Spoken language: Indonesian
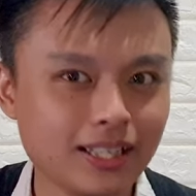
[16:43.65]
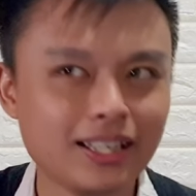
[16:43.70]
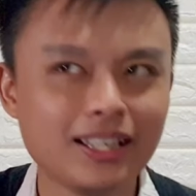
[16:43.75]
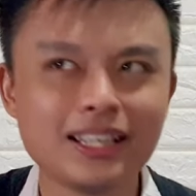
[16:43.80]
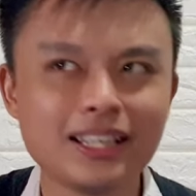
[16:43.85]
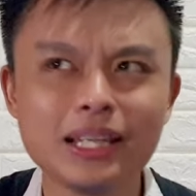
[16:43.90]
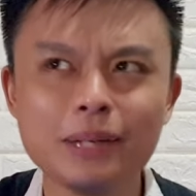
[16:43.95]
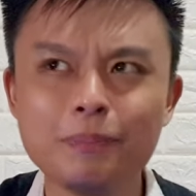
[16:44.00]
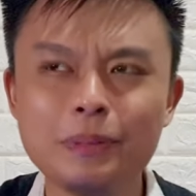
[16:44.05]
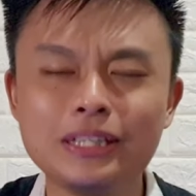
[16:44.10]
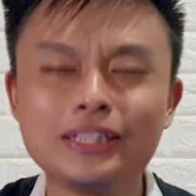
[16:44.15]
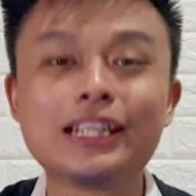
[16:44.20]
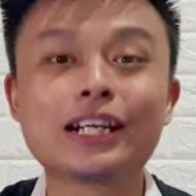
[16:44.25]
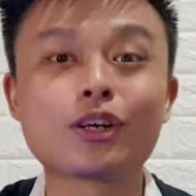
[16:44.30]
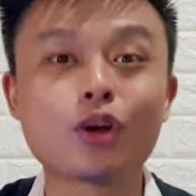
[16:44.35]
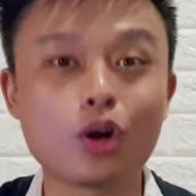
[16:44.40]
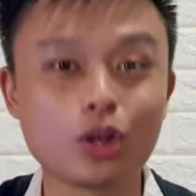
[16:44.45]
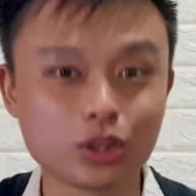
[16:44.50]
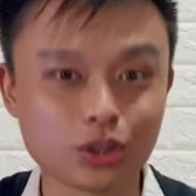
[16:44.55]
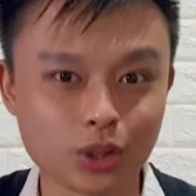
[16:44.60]
lebih
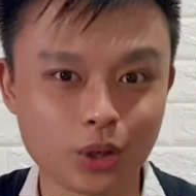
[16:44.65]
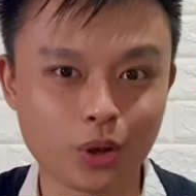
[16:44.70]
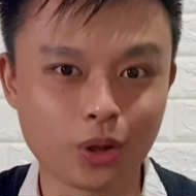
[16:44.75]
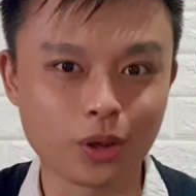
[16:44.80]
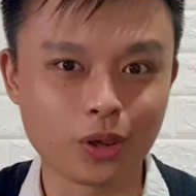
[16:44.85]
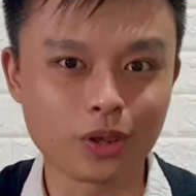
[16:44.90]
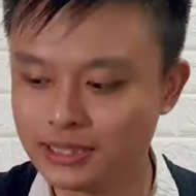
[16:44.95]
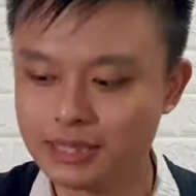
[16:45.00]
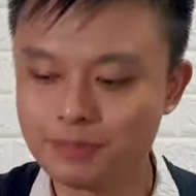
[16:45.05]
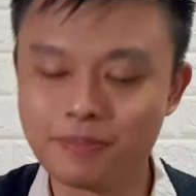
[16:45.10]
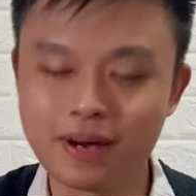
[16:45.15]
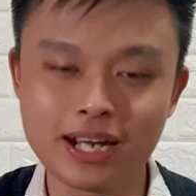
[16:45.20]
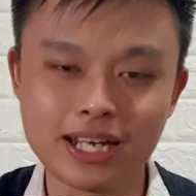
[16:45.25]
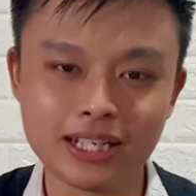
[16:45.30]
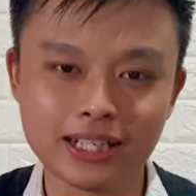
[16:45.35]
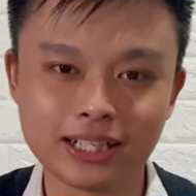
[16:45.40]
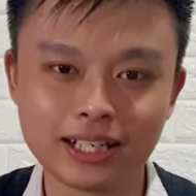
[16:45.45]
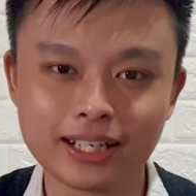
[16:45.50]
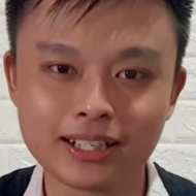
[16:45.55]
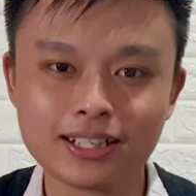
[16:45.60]
terkontrol
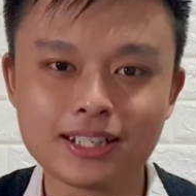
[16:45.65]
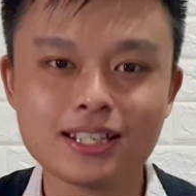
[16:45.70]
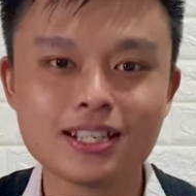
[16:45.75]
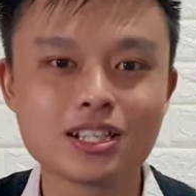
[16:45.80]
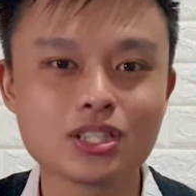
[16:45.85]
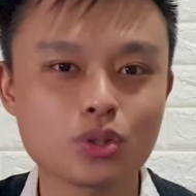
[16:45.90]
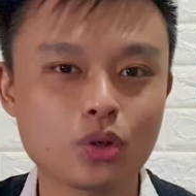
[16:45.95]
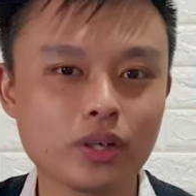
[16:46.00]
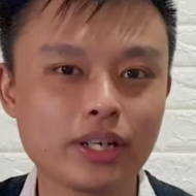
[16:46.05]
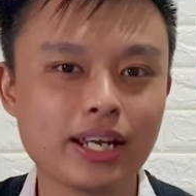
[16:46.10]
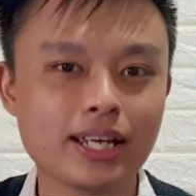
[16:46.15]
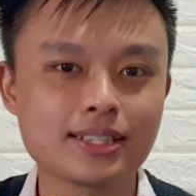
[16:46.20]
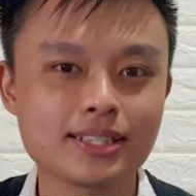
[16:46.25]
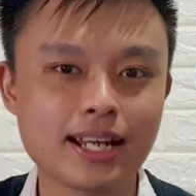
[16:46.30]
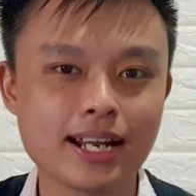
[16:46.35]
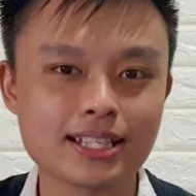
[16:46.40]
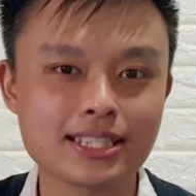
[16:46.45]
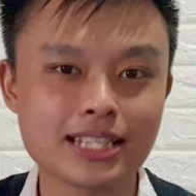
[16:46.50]
dibandingkan Sony SRS